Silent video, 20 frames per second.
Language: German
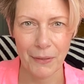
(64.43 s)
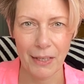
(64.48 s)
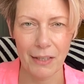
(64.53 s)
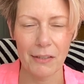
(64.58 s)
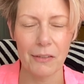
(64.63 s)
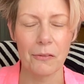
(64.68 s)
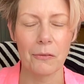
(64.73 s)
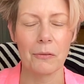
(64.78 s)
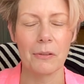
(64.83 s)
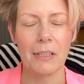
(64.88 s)

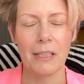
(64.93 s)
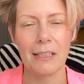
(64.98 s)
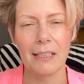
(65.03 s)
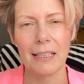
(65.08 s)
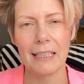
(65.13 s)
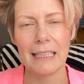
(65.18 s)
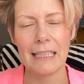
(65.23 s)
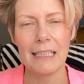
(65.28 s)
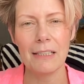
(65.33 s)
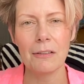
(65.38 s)
Also die
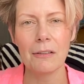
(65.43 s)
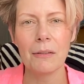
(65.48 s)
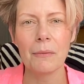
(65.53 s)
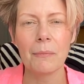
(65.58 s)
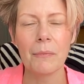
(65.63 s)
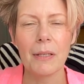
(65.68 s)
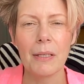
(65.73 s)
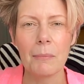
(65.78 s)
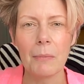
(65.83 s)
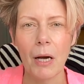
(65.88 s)
Energien
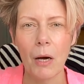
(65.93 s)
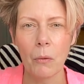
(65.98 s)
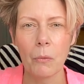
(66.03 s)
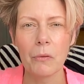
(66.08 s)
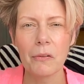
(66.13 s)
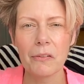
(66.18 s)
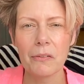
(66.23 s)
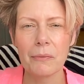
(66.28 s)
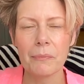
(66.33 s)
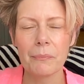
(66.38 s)
im
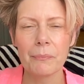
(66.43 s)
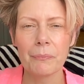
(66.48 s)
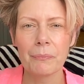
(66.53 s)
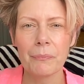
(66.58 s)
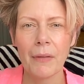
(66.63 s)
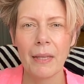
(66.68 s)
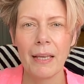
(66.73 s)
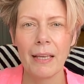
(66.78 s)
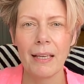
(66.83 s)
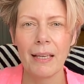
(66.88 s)
Außen
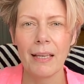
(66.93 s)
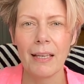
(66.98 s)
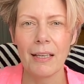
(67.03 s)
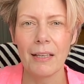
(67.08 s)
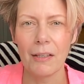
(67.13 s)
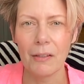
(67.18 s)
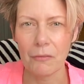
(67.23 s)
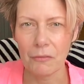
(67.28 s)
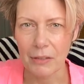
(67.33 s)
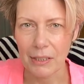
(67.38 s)

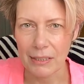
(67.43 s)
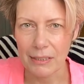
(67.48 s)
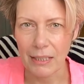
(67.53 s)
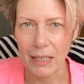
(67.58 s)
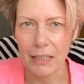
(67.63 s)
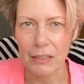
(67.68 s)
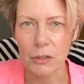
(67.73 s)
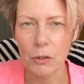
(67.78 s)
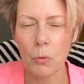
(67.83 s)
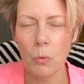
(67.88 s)
werden
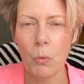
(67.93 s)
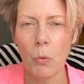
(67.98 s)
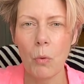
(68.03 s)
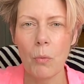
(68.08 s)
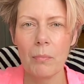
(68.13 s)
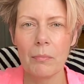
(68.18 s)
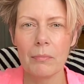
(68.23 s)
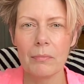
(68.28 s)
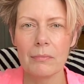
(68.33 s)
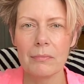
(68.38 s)

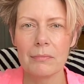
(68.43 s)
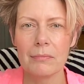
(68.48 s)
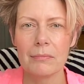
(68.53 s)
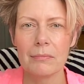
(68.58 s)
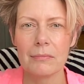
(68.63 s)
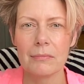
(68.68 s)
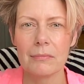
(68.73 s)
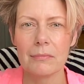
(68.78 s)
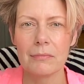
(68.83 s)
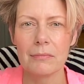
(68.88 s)
angehoben
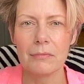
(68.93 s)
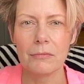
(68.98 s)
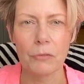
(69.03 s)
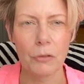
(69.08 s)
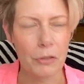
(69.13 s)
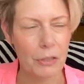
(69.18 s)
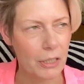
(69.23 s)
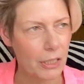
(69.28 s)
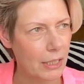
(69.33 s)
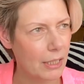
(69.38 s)

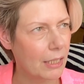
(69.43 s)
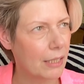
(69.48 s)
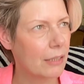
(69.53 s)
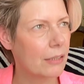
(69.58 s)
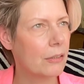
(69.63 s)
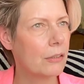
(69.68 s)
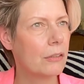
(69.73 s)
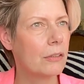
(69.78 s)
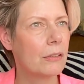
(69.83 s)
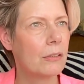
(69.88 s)
von der
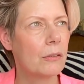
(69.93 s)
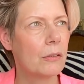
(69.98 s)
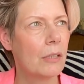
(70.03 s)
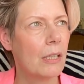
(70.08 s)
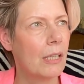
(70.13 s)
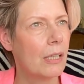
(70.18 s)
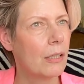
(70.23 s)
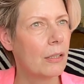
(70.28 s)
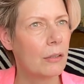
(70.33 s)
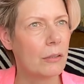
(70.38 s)
Erde,
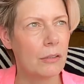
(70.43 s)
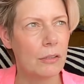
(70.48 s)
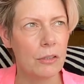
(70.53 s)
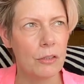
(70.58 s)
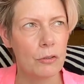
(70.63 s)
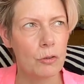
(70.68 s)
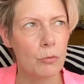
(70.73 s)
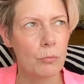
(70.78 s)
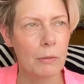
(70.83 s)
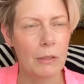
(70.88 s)
die
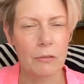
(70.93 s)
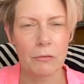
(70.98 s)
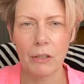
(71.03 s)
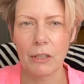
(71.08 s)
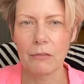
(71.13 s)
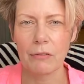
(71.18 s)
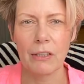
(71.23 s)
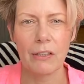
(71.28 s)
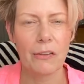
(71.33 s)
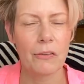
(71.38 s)

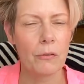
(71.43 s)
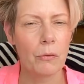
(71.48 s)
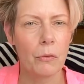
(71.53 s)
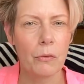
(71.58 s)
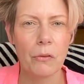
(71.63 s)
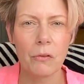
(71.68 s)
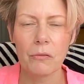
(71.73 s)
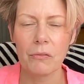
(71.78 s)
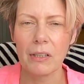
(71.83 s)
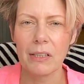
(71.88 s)
Schumann-Frequenzen und
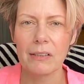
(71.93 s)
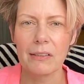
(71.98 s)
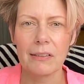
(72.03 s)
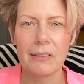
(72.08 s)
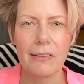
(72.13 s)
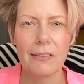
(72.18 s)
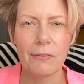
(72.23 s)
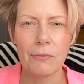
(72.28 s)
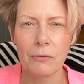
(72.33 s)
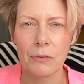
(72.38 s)
so weiter.
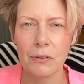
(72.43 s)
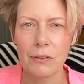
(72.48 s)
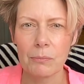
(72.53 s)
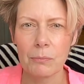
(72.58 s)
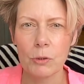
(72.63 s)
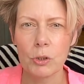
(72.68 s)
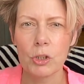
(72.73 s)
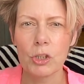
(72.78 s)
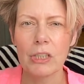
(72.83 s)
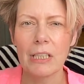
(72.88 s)
Das wird
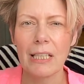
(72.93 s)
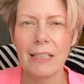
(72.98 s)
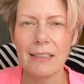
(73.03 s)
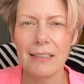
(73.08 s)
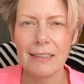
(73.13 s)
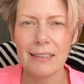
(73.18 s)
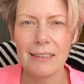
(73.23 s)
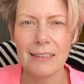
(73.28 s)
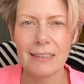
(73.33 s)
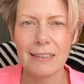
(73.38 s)

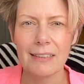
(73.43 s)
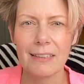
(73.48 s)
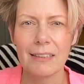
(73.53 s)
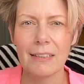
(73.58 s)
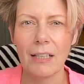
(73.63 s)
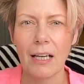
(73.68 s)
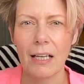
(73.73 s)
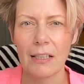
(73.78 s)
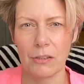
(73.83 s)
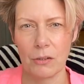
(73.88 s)
beständig
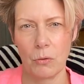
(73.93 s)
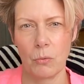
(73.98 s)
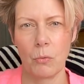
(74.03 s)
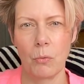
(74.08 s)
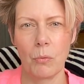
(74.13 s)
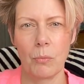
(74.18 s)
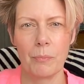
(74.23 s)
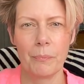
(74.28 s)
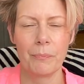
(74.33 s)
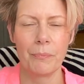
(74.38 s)

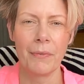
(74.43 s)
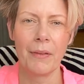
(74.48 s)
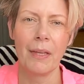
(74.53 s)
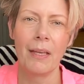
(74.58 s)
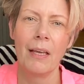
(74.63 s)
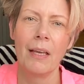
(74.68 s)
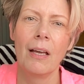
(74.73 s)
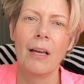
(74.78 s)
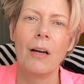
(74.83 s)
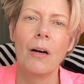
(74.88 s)
angehoben.
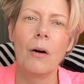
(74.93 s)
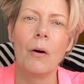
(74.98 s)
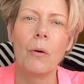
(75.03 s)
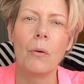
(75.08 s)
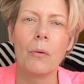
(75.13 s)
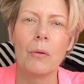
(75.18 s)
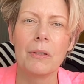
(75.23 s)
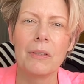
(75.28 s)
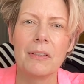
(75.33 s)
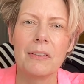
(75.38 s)

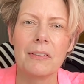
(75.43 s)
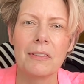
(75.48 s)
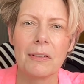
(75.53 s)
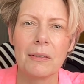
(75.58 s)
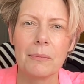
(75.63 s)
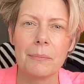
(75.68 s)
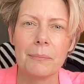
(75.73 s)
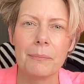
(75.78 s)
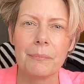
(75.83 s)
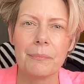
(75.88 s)
Und
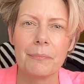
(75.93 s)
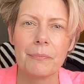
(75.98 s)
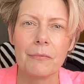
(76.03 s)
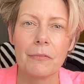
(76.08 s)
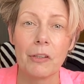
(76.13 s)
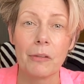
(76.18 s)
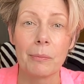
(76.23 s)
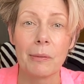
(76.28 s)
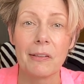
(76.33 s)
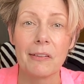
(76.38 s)
ähm,
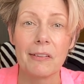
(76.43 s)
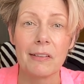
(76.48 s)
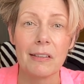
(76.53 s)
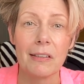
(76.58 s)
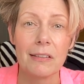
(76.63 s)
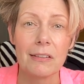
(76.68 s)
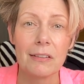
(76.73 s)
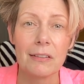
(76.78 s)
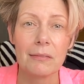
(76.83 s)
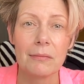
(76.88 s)
was
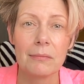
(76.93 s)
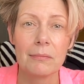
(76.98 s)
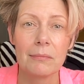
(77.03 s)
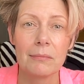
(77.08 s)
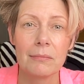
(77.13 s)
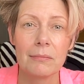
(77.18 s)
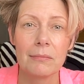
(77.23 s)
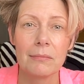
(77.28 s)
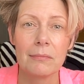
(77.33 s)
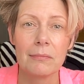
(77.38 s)
passiert?
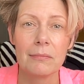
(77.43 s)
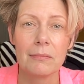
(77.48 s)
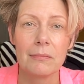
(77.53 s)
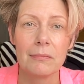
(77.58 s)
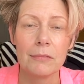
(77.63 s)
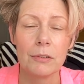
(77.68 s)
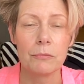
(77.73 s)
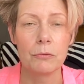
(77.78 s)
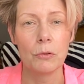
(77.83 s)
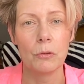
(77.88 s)

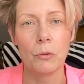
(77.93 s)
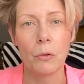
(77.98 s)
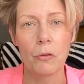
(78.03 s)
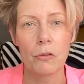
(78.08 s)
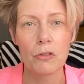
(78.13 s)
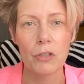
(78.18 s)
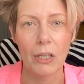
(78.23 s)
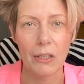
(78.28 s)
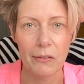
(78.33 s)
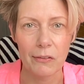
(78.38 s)
Wir fühlen
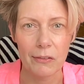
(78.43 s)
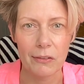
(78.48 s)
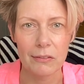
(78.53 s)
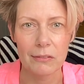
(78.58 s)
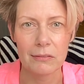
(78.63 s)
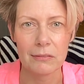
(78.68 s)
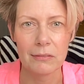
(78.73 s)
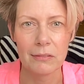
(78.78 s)
uns scheiße.